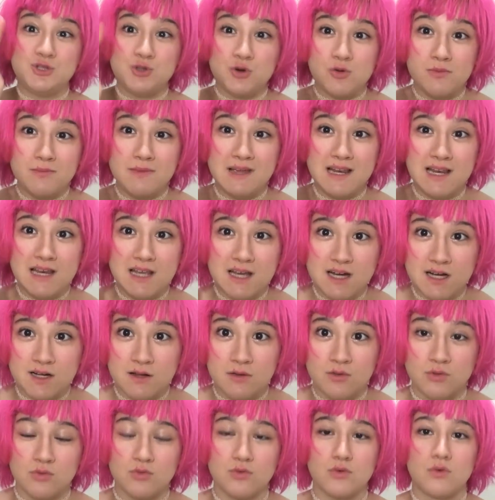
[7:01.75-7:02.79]
te
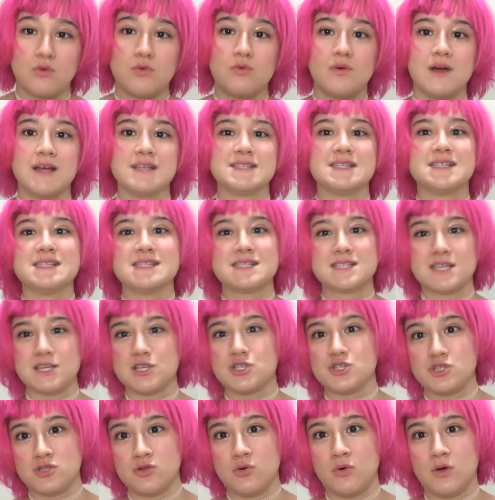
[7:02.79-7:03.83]
humilhando com essas
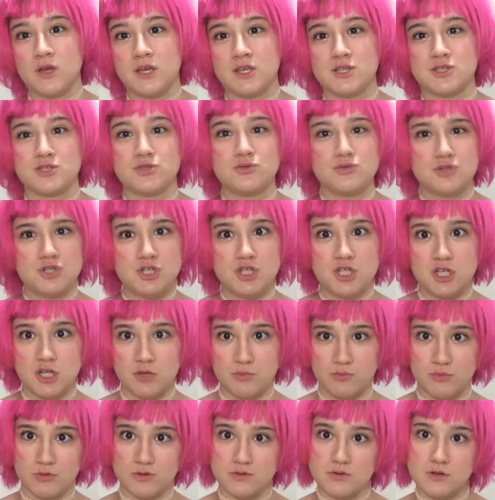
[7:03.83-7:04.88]
questões do
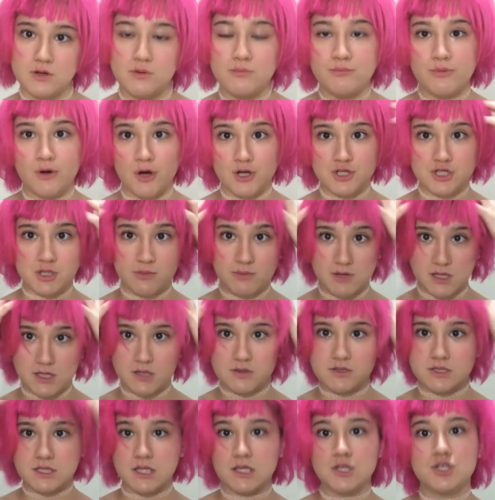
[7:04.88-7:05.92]
tipo: tu não pode abrir
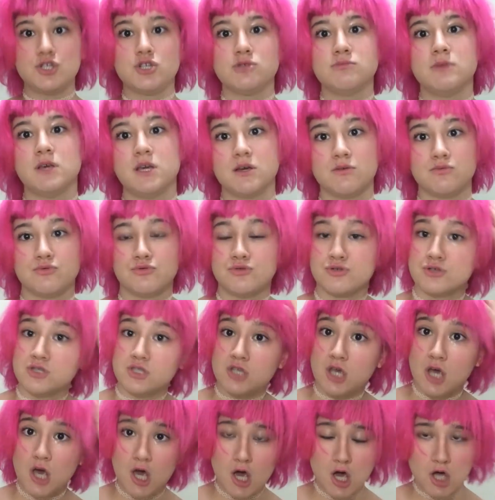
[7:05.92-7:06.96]
teus
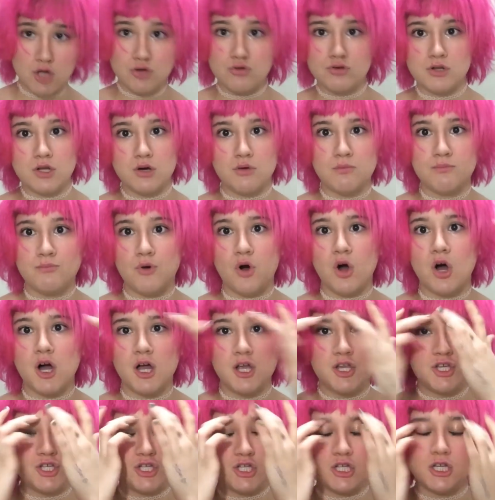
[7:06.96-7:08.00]
sentimentos, tu não
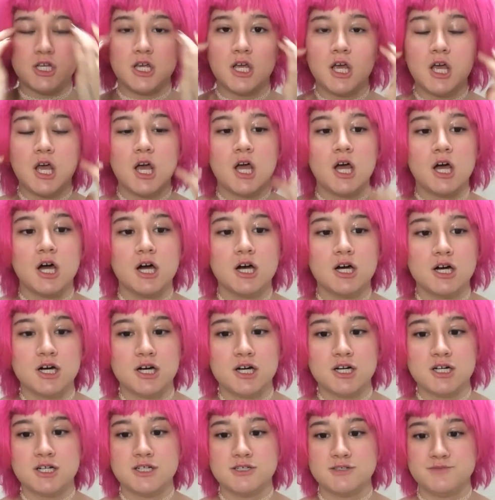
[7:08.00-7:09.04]
pode
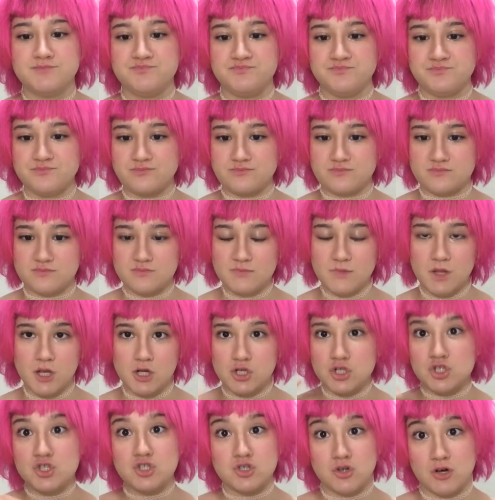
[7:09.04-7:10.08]
uh,
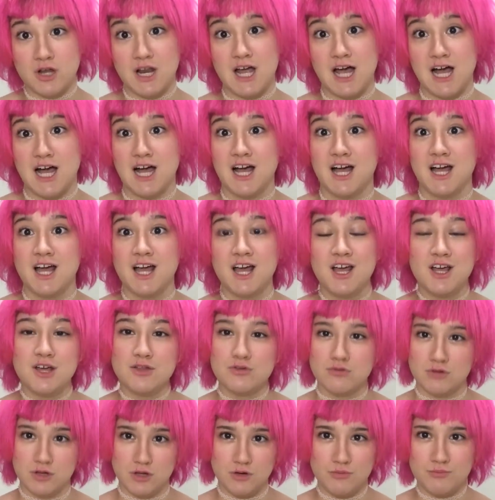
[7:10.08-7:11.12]
chorar,
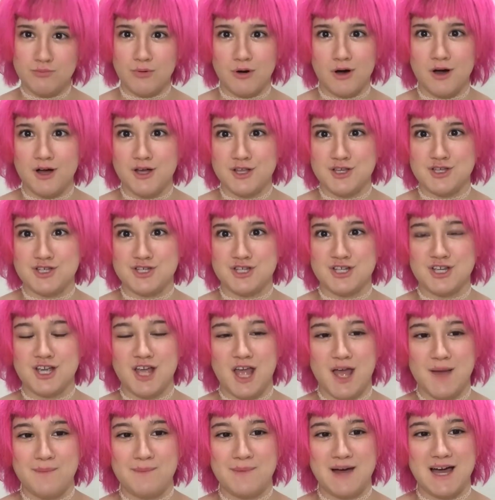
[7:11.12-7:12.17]
tu não
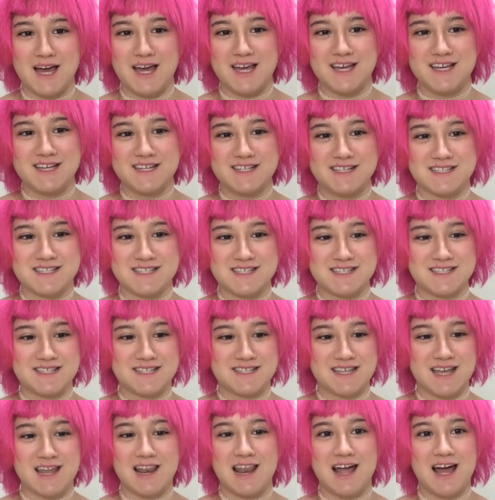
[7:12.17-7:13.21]
pode mais,
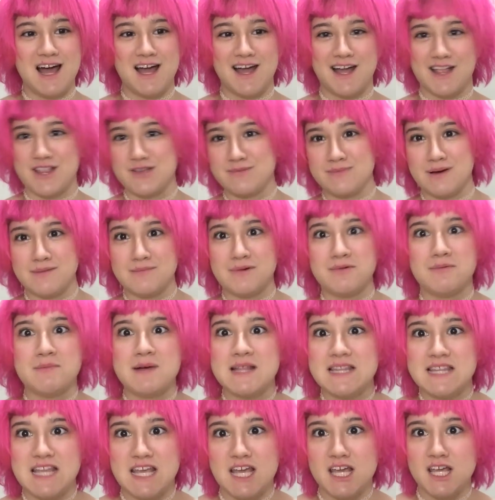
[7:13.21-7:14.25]
sei lá, tomar
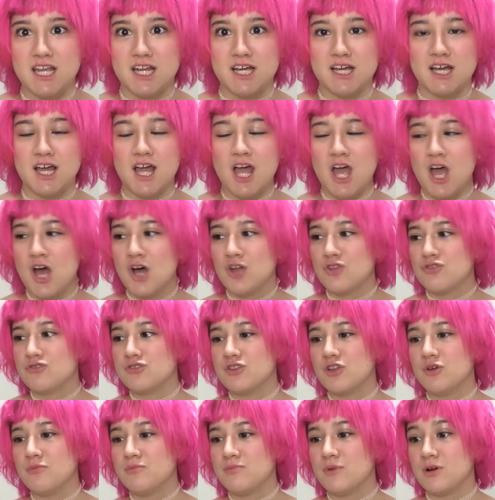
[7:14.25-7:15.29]
mamadeira,
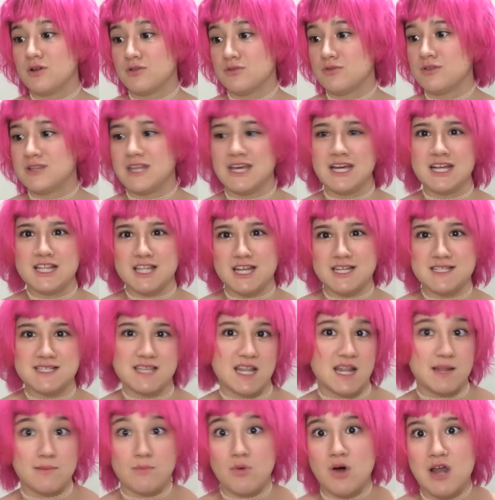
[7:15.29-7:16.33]
tu não, tu tem que
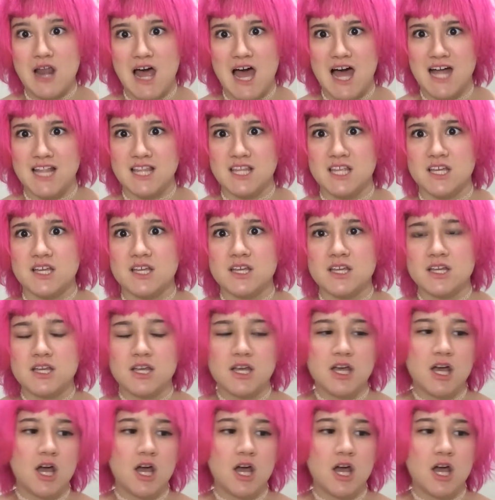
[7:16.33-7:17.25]
trazer namorada,